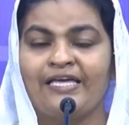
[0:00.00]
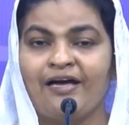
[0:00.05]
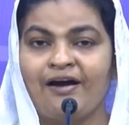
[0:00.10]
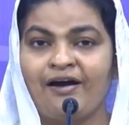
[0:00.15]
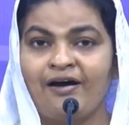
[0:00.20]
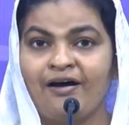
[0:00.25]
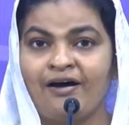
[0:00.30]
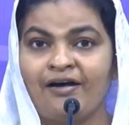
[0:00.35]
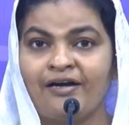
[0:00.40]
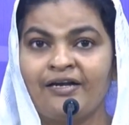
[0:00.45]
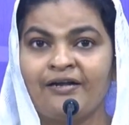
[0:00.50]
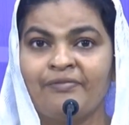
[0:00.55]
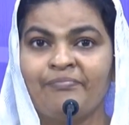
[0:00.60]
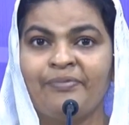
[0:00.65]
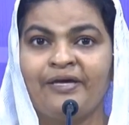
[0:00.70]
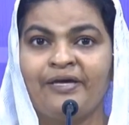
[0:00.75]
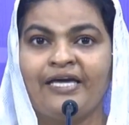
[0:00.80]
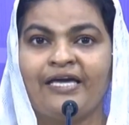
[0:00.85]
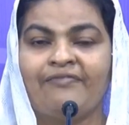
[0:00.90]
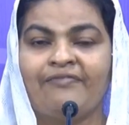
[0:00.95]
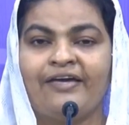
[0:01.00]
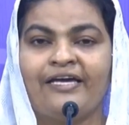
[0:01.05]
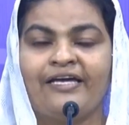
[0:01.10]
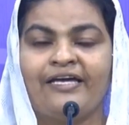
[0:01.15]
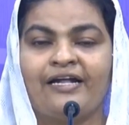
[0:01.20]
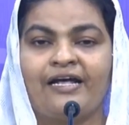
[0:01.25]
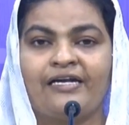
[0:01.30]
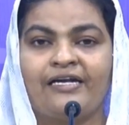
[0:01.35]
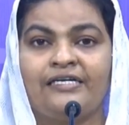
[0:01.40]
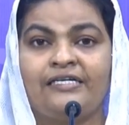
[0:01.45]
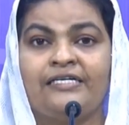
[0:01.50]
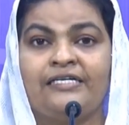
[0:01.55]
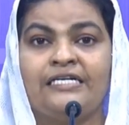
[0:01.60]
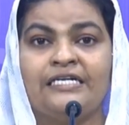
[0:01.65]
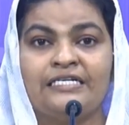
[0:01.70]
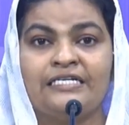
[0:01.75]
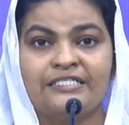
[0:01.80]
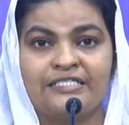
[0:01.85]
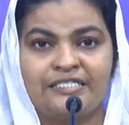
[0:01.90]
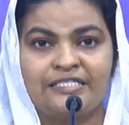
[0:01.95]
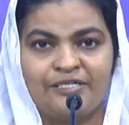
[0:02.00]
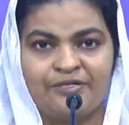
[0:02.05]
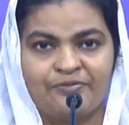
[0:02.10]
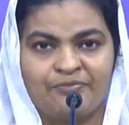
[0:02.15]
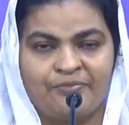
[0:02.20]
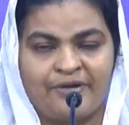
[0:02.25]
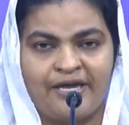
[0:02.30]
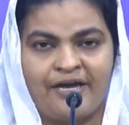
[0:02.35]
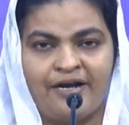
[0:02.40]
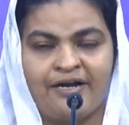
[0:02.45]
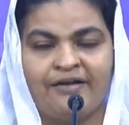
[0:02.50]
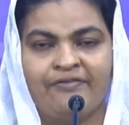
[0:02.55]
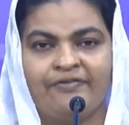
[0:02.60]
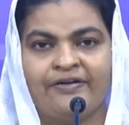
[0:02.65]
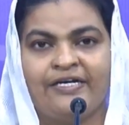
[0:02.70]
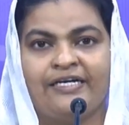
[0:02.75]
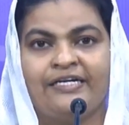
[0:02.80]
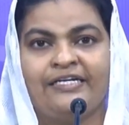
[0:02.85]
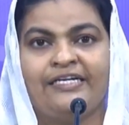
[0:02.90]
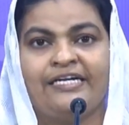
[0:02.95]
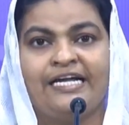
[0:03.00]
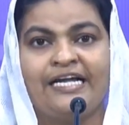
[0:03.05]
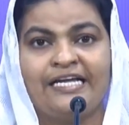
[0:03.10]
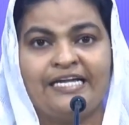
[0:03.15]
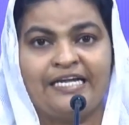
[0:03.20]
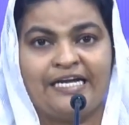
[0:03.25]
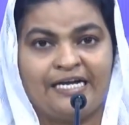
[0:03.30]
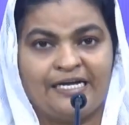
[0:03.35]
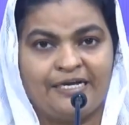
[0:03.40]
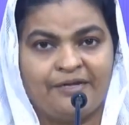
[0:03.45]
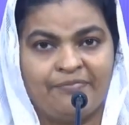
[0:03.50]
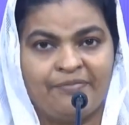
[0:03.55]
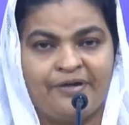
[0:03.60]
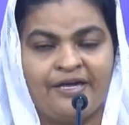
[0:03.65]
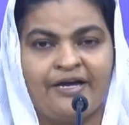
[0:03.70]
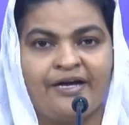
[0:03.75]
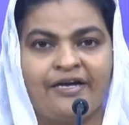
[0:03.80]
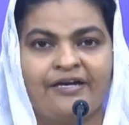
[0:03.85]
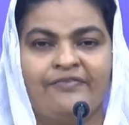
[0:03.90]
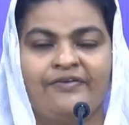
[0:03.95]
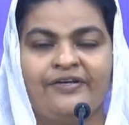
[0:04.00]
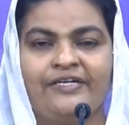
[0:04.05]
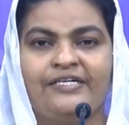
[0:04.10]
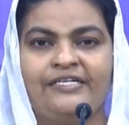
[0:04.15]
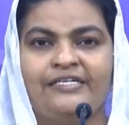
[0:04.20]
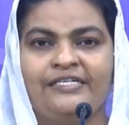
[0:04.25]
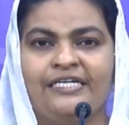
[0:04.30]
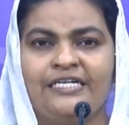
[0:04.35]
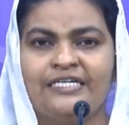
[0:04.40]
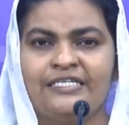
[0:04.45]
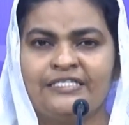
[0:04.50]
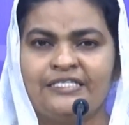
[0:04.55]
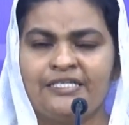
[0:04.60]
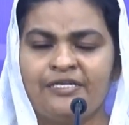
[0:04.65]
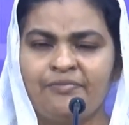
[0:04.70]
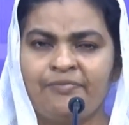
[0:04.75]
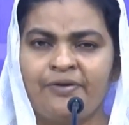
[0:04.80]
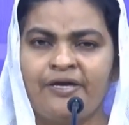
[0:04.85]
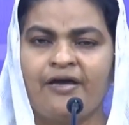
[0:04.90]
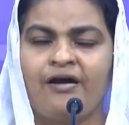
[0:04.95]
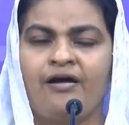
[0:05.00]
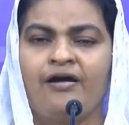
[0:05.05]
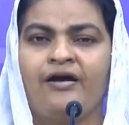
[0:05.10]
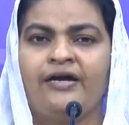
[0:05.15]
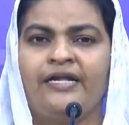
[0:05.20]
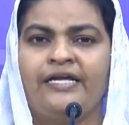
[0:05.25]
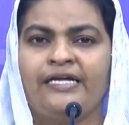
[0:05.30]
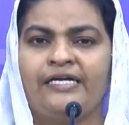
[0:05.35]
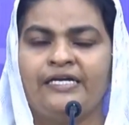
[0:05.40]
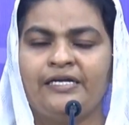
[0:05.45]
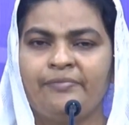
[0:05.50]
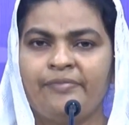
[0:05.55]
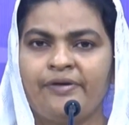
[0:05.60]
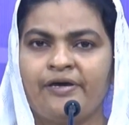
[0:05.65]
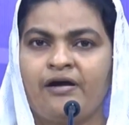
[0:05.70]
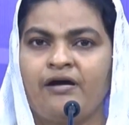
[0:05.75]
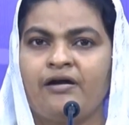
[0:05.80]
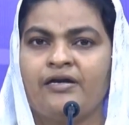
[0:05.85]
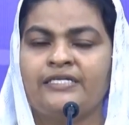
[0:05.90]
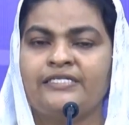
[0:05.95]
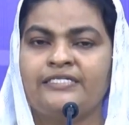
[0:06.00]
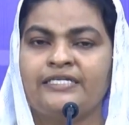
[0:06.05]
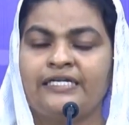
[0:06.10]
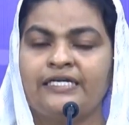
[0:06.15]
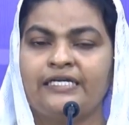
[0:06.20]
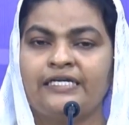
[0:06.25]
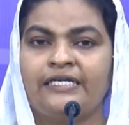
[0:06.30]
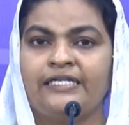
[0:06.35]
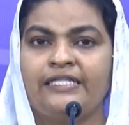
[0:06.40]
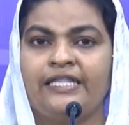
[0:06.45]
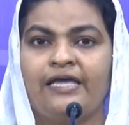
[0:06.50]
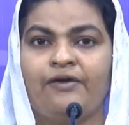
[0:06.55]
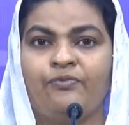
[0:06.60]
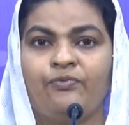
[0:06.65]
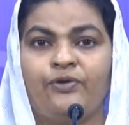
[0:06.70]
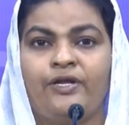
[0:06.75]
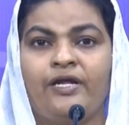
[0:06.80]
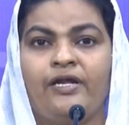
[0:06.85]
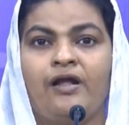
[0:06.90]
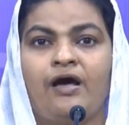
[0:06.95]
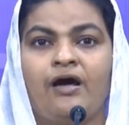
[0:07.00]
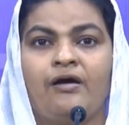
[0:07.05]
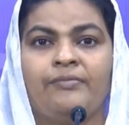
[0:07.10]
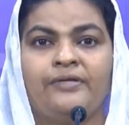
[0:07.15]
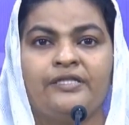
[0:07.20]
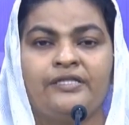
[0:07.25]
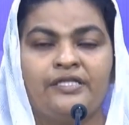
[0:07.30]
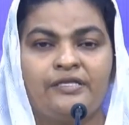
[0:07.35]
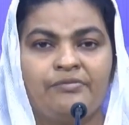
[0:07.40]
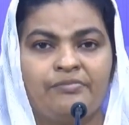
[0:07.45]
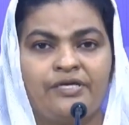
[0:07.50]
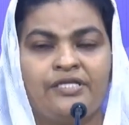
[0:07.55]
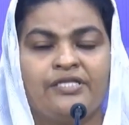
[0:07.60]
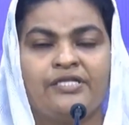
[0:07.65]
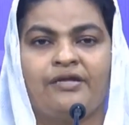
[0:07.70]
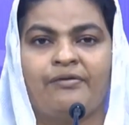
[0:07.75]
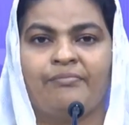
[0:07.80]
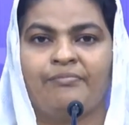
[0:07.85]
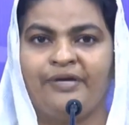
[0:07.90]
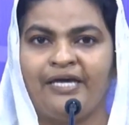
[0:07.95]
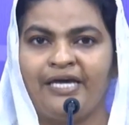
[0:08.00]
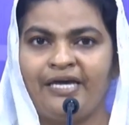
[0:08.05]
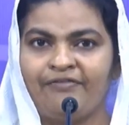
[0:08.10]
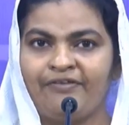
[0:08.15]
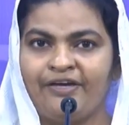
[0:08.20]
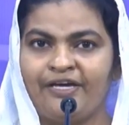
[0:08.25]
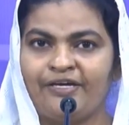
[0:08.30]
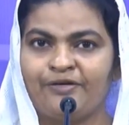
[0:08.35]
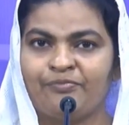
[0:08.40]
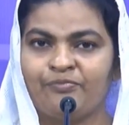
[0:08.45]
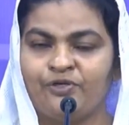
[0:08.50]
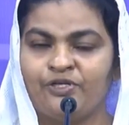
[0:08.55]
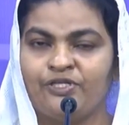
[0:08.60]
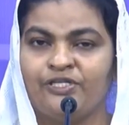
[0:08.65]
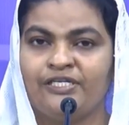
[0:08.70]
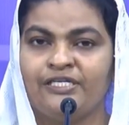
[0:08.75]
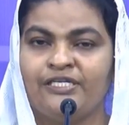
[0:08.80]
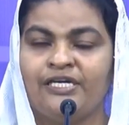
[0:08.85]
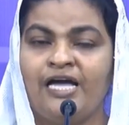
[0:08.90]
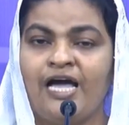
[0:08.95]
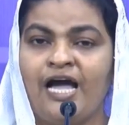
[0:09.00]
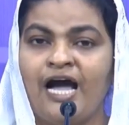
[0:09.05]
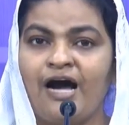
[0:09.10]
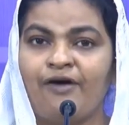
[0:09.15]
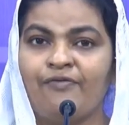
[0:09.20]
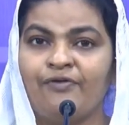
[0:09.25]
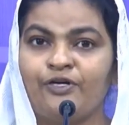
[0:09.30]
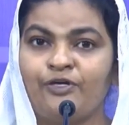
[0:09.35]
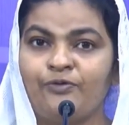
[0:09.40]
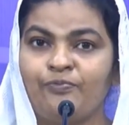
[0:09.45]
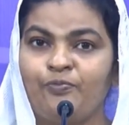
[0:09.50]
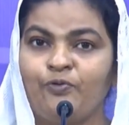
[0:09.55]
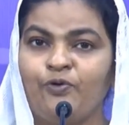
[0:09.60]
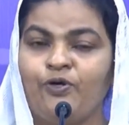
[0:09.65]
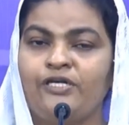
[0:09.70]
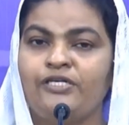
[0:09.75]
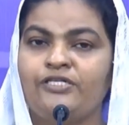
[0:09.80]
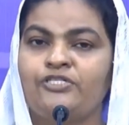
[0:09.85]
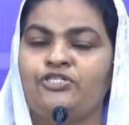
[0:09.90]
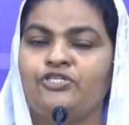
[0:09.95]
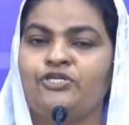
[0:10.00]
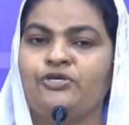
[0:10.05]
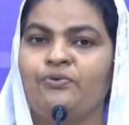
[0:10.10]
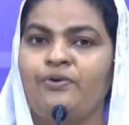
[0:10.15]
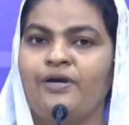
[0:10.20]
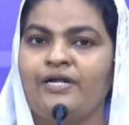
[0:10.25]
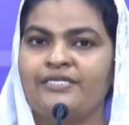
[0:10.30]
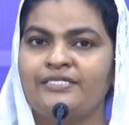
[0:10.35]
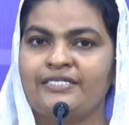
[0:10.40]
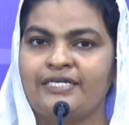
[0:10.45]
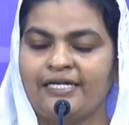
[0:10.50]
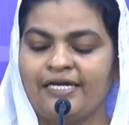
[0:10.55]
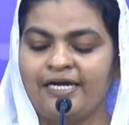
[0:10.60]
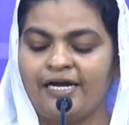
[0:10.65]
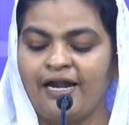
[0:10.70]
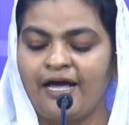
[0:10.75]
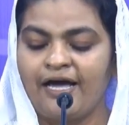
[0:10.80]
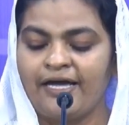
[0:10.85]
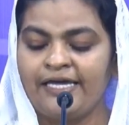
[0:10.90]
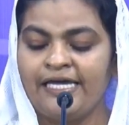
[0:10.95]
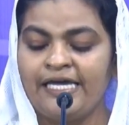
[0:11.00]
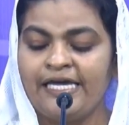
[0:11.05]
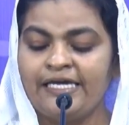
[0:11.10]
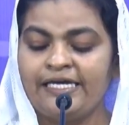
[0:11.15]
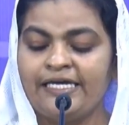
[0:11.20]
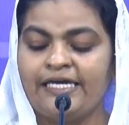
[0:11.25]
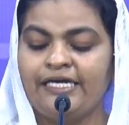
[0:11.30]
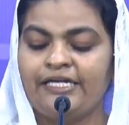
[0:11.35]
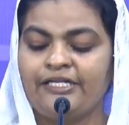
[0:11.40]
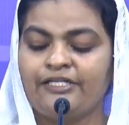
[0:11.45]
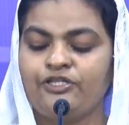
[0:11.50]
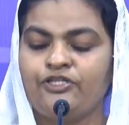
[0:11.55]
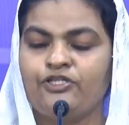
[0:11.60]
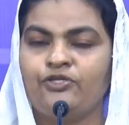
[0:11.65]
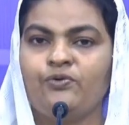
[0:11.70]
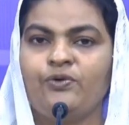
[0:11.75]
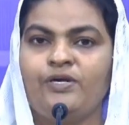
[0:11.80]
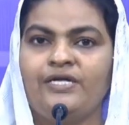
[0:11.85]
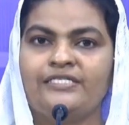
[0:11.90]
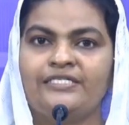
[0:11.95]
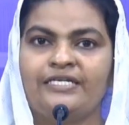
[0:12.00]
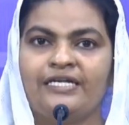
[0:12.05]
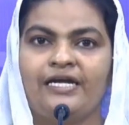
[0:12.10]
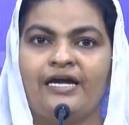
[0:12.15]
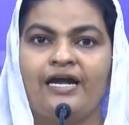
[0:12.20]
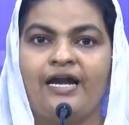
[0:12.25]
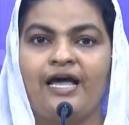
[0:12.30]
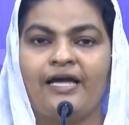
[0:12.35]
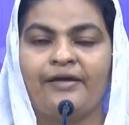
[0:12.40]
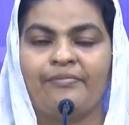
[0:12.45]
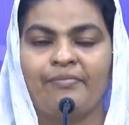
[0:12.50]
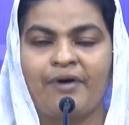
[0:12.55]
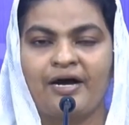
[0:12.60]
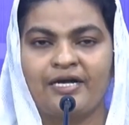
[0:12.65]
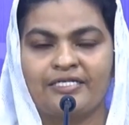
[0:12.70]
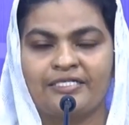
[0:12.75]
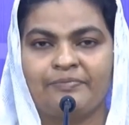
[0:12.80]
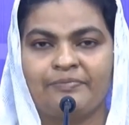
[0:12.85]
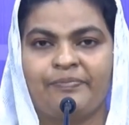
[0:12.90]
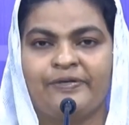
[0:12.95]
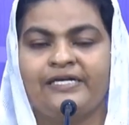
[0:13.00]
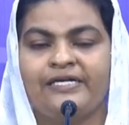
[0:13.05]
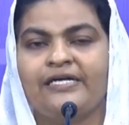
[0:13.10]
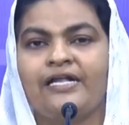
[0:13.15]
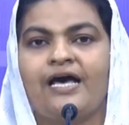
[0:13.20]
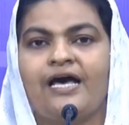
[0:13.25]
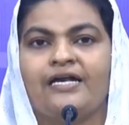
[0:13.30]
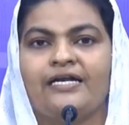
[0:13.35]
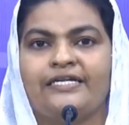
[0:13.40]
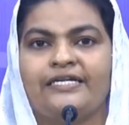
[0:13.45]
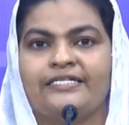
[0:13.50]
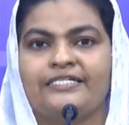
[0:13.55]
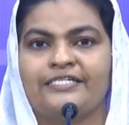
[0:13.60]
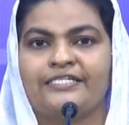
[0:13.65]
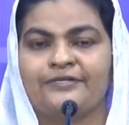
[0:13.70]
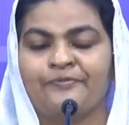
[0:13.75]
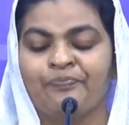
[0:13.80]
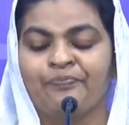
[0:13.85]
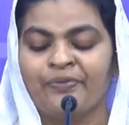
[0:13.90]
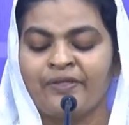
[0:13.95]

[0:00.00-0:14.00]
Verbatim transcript: யார் நம்பிக்கை வைக்கிறார்கள் சிறுமையானவர்கள் எளிமையானவர்கள் சிறுமையான எளிமையான ஜனங்கள் தேவனுடைய நாமத்தின் மீது நம்பிக்கை வைக்கும் பொழுது அவர்கள் புகழ்ச்சியுள்ள ஜனங்களாய் கீர்த்தியுள்ள ஜனங்களாய் மாற்றப்படுகிறார்கள் என்று